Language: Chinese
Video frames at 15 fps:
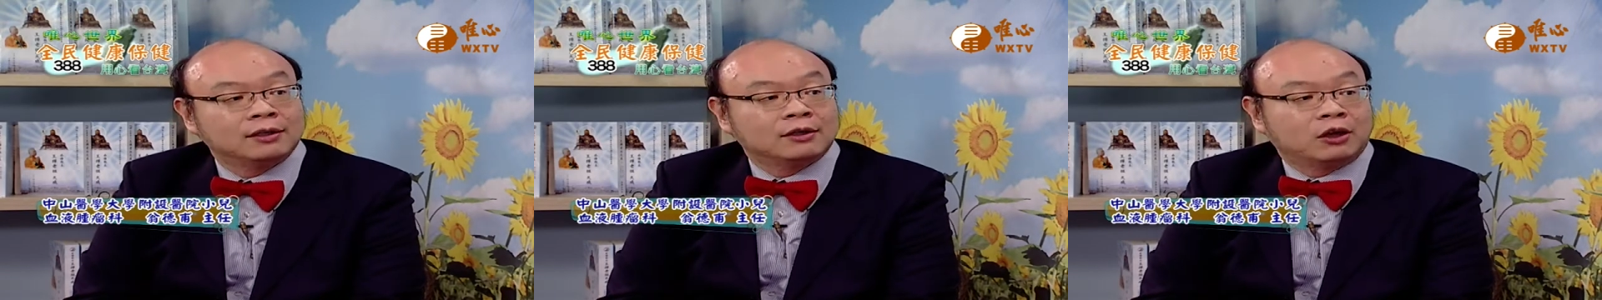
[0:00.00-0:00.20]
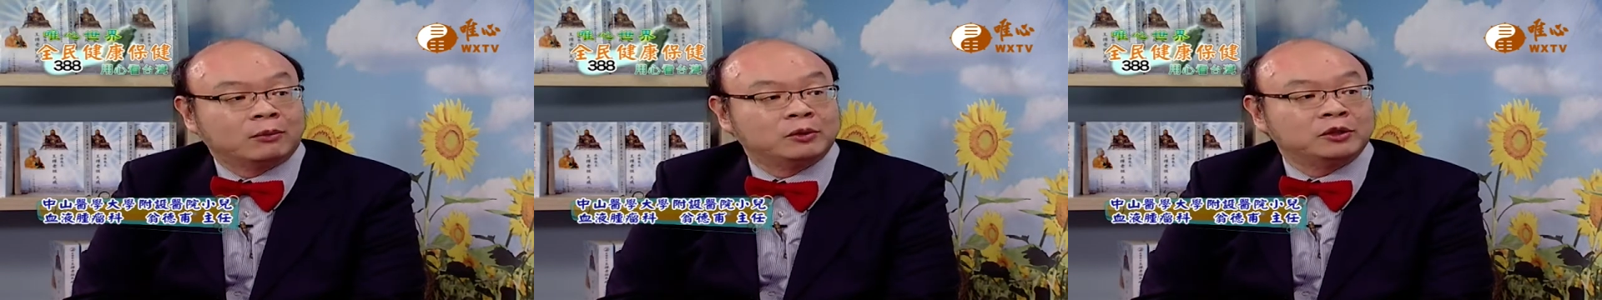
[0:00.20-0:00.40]

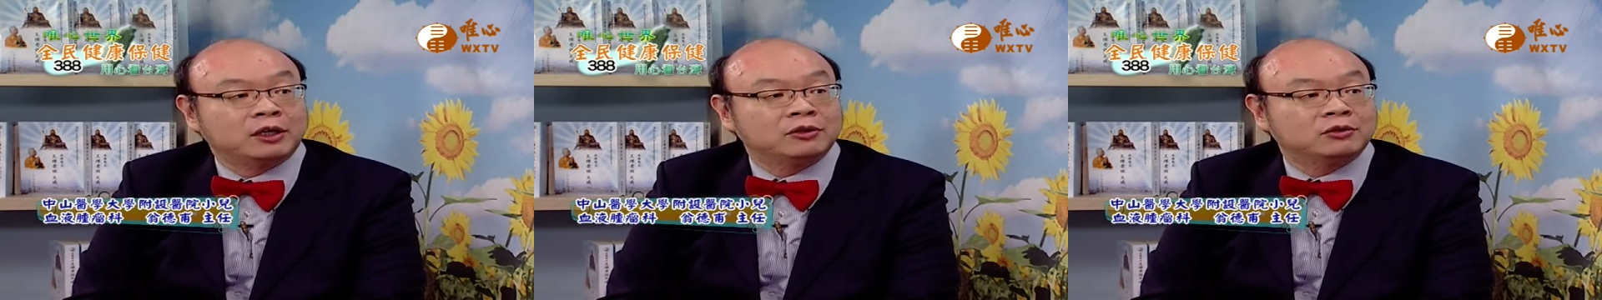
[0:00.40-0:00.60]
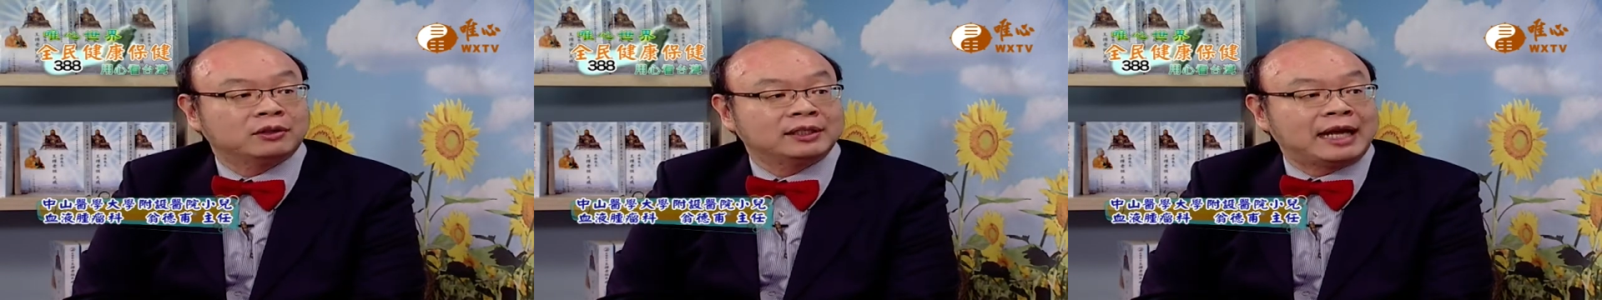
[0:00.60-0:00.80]
我们就会
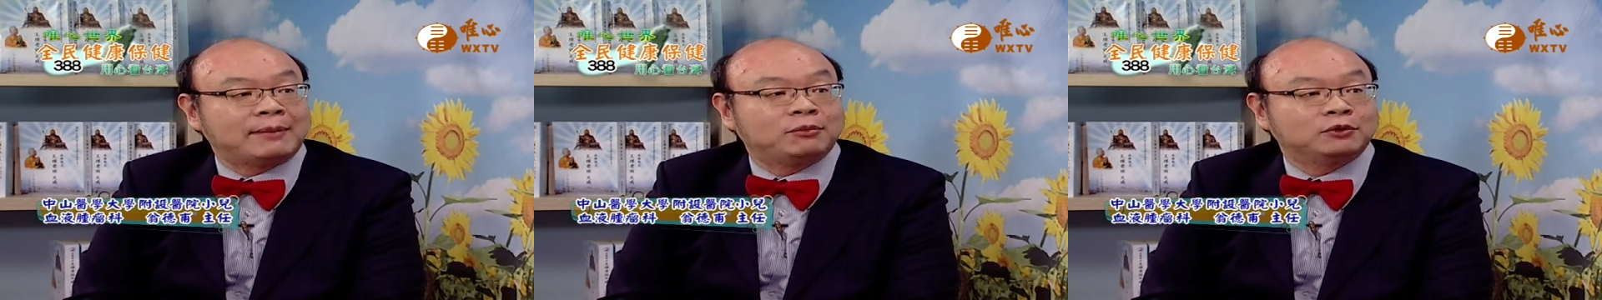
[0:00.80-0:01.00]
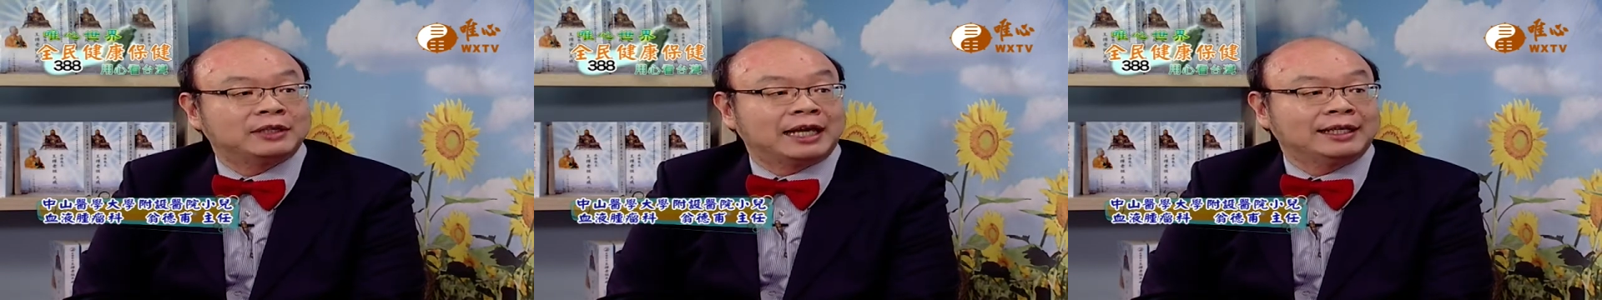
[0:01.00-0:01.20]
说，那
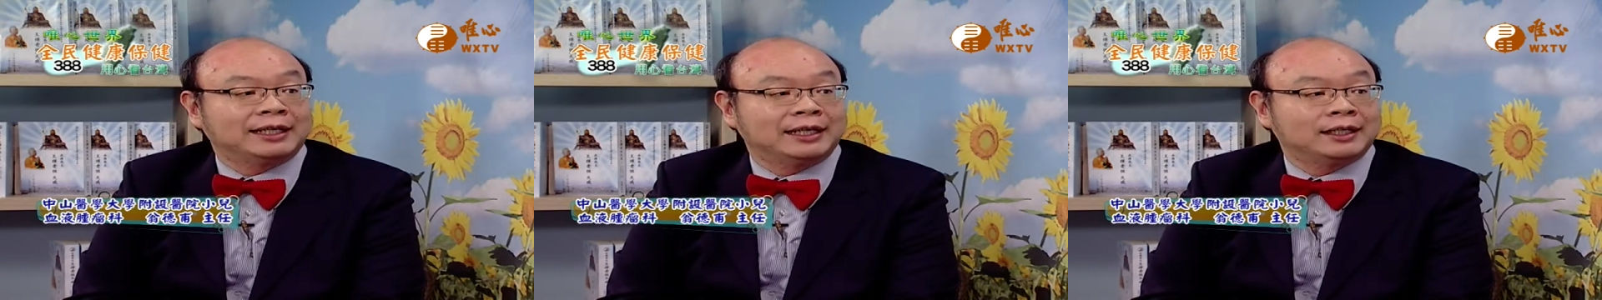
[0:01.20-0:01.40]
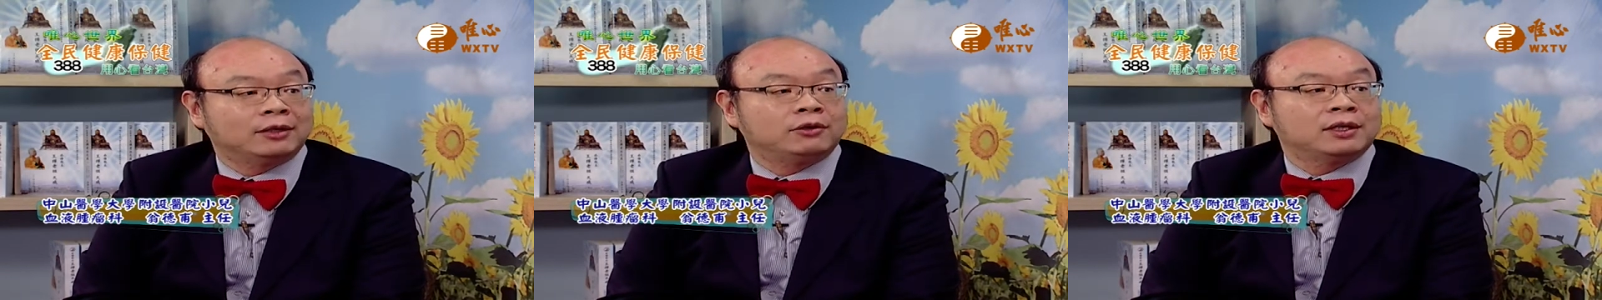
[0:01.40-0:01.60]
不然你
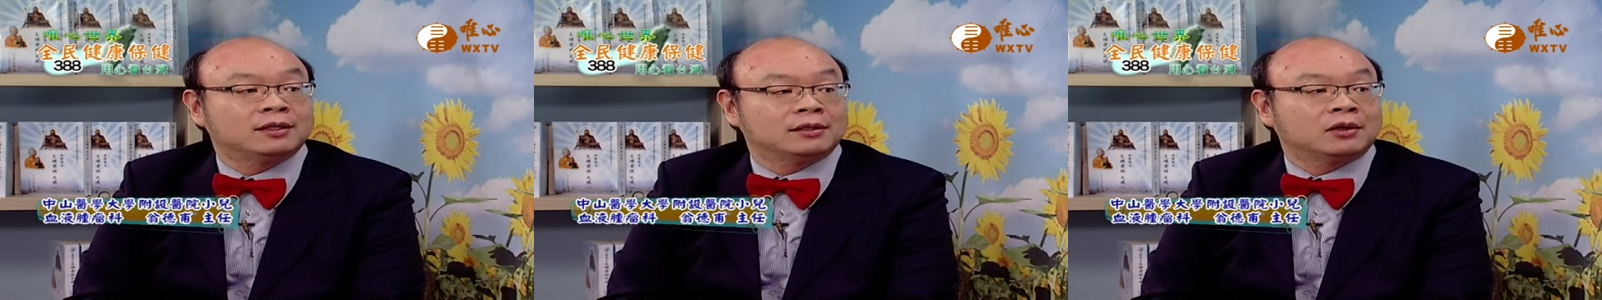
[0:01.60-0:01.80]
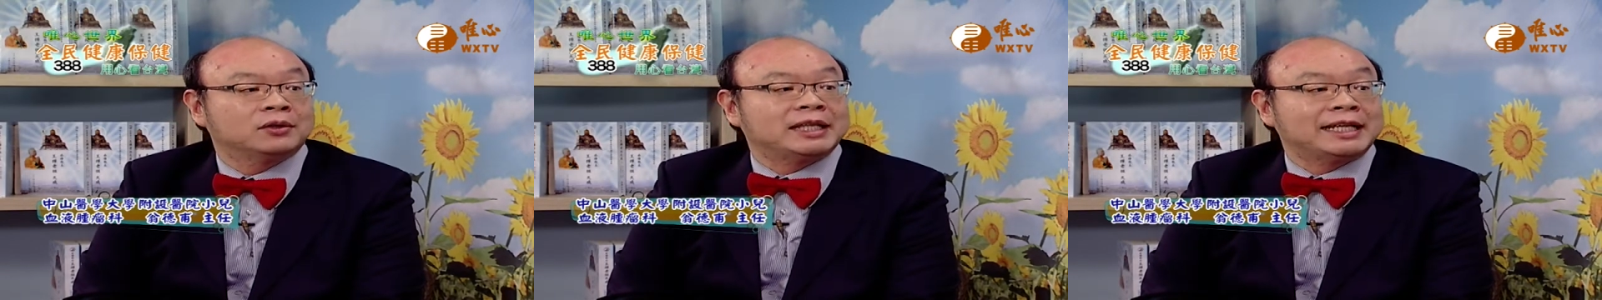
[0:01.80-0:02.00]
一个月
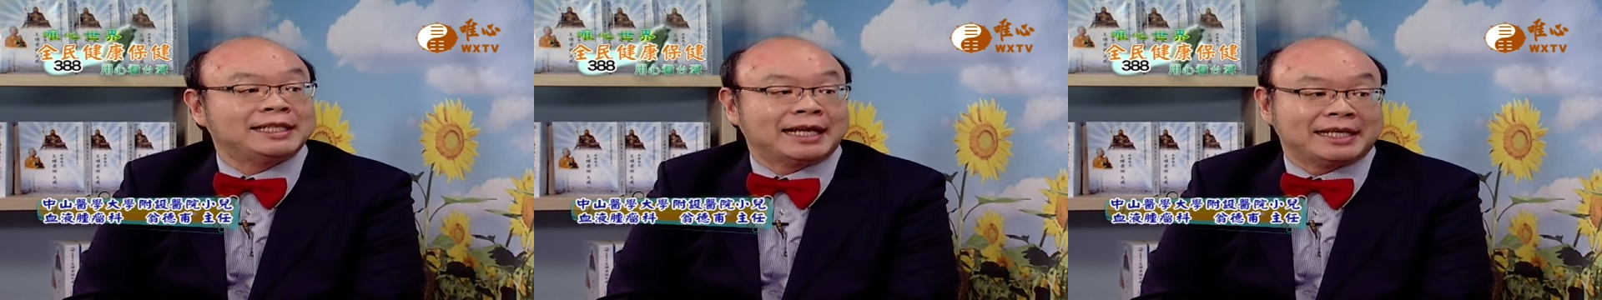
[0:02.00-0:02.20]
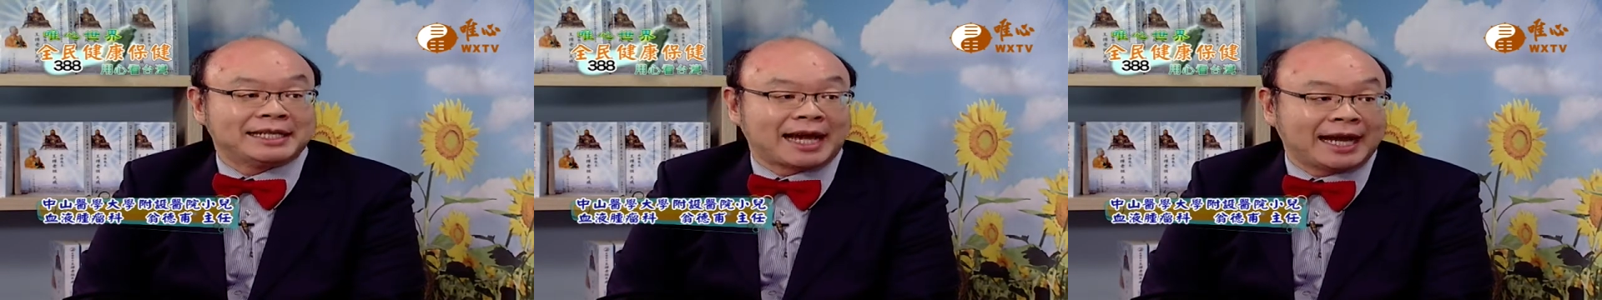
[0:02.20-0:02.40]
之后再
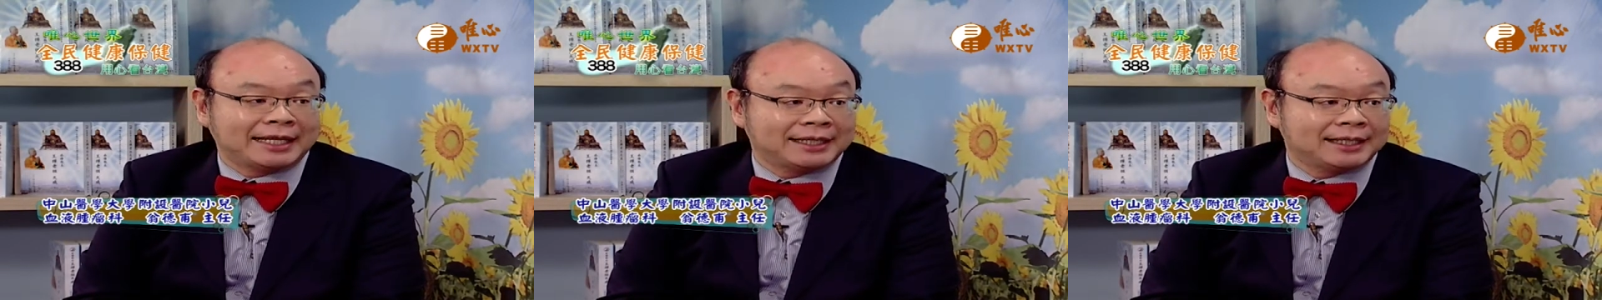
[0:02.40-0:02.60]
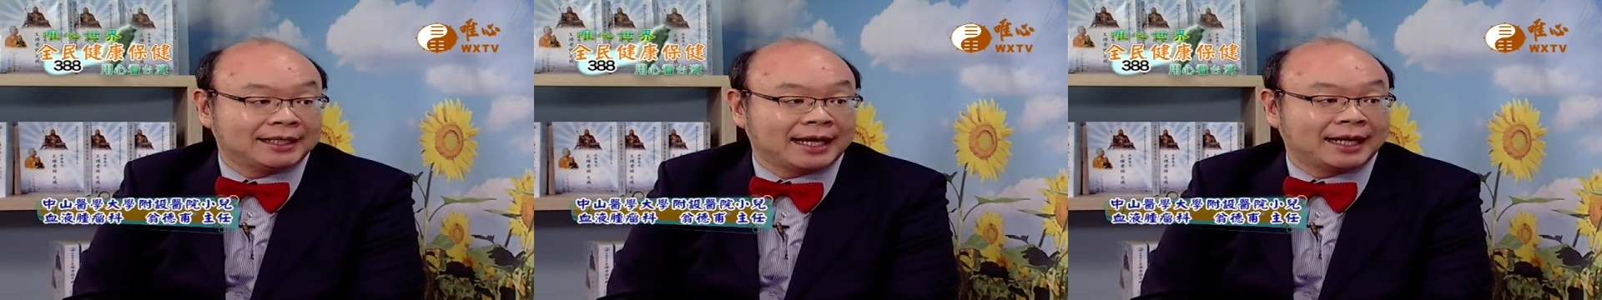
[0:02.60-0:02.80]
检查一
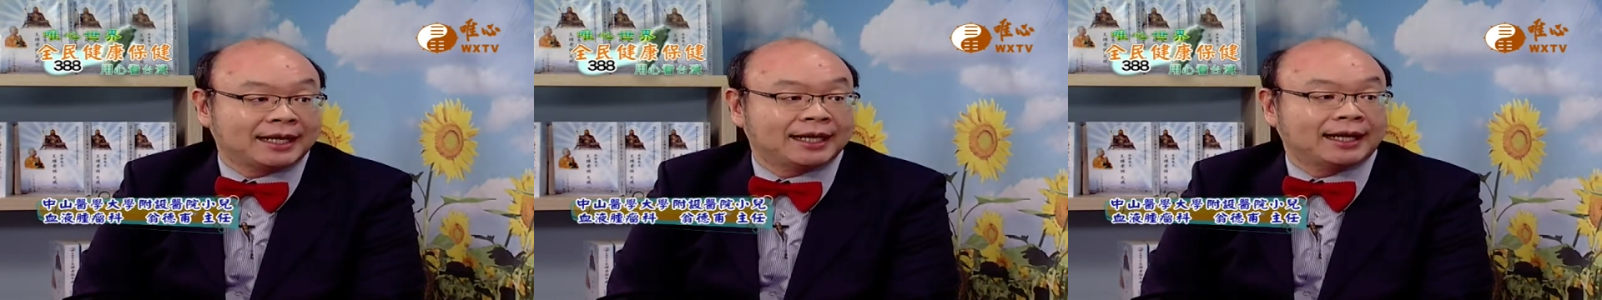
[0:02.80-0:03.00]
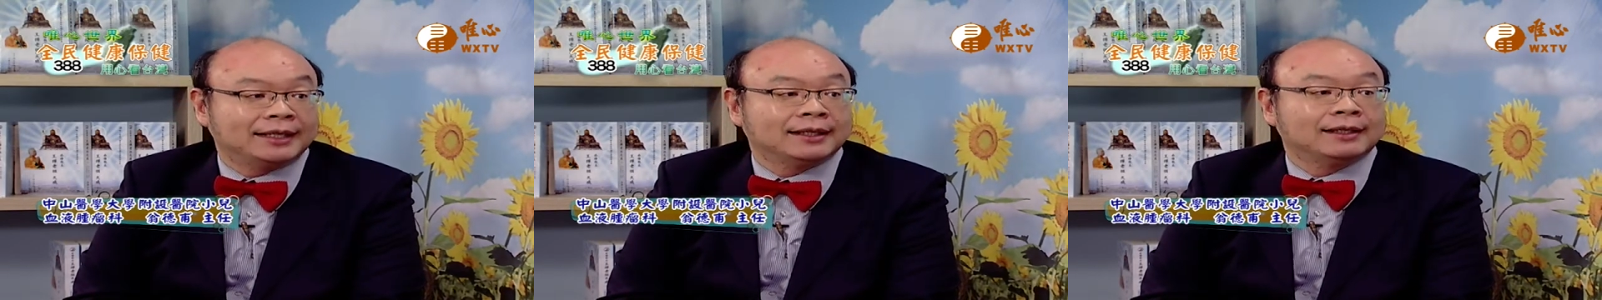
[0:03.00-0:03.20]
次，看一看。